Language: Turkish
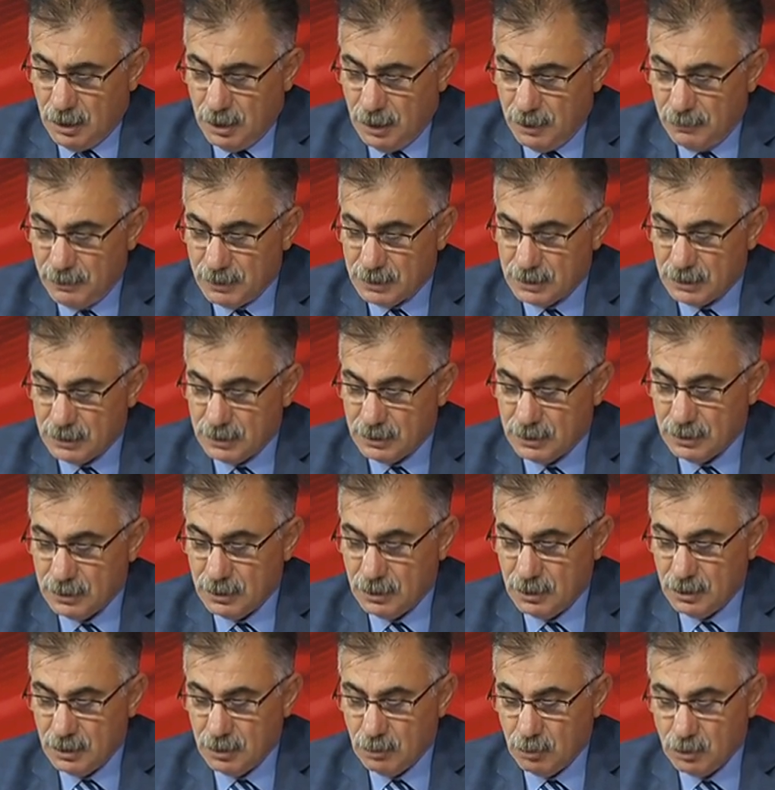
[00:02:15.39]
Evet
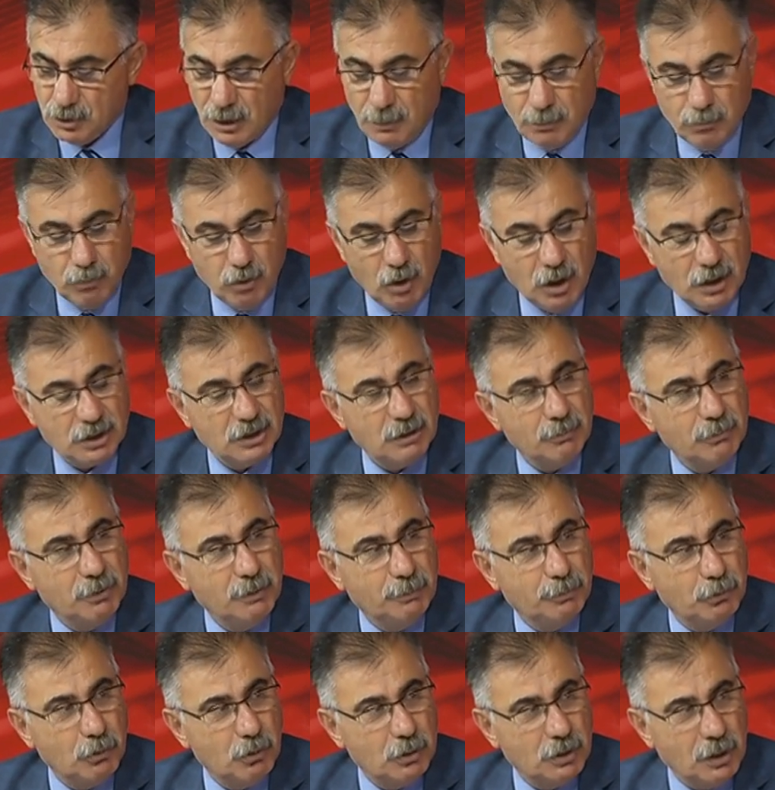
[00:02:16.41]
e, hocam bu
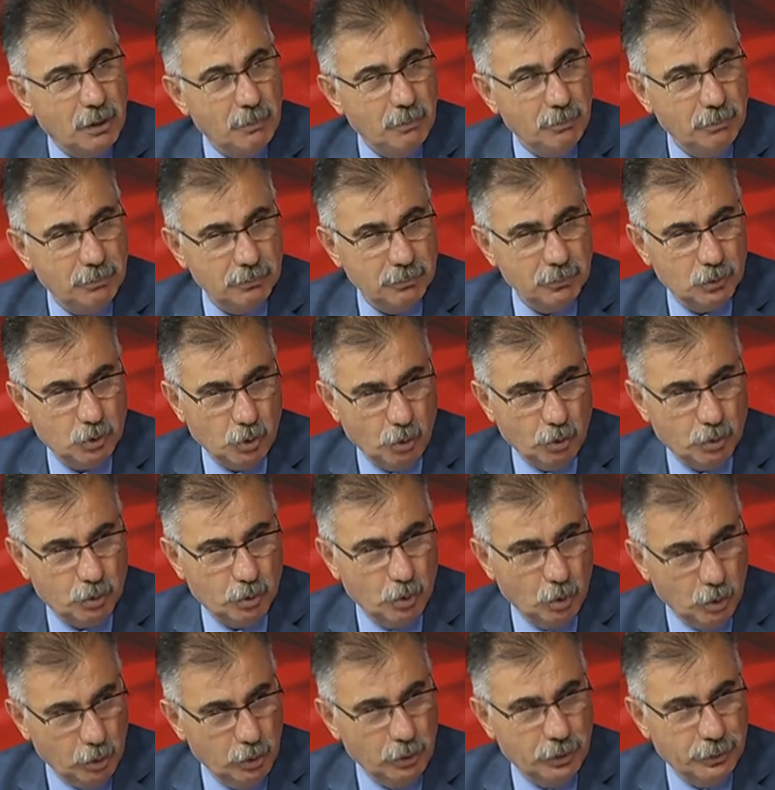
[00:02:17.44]
akşamki program
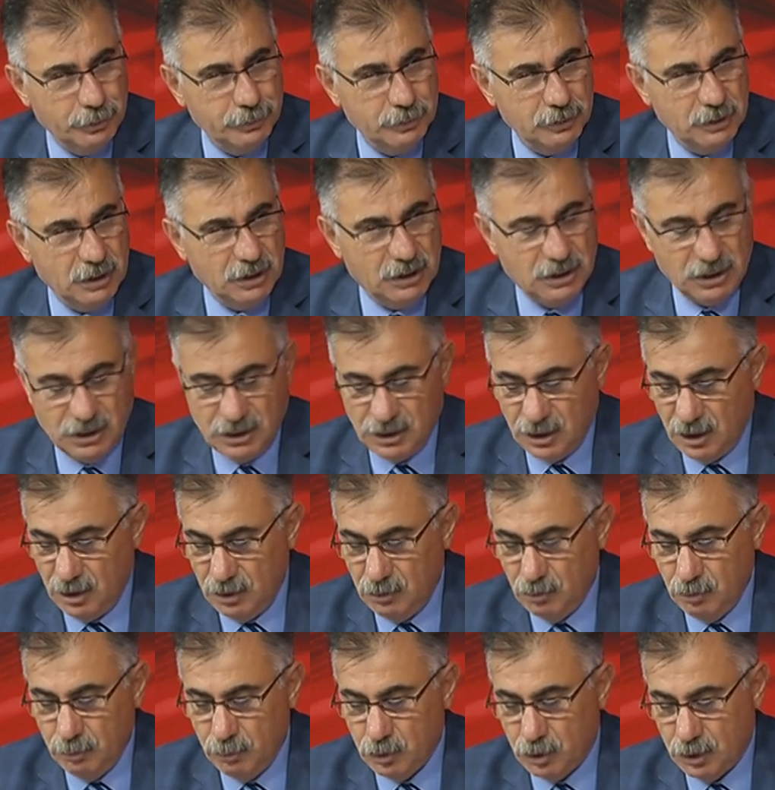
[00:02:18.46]
çok dolu
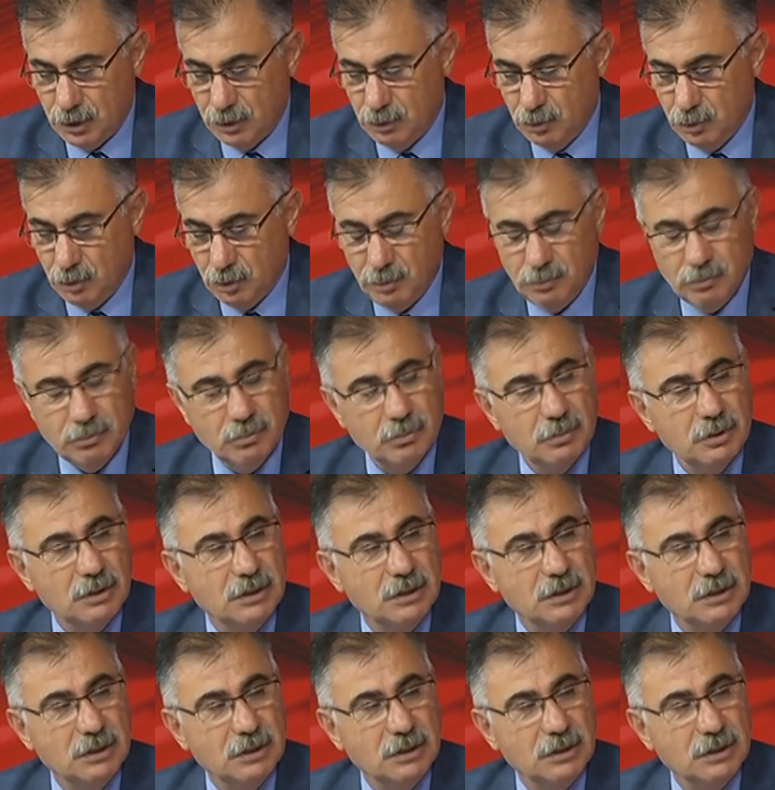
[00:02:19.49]
geçeceğini ümit ediyorum.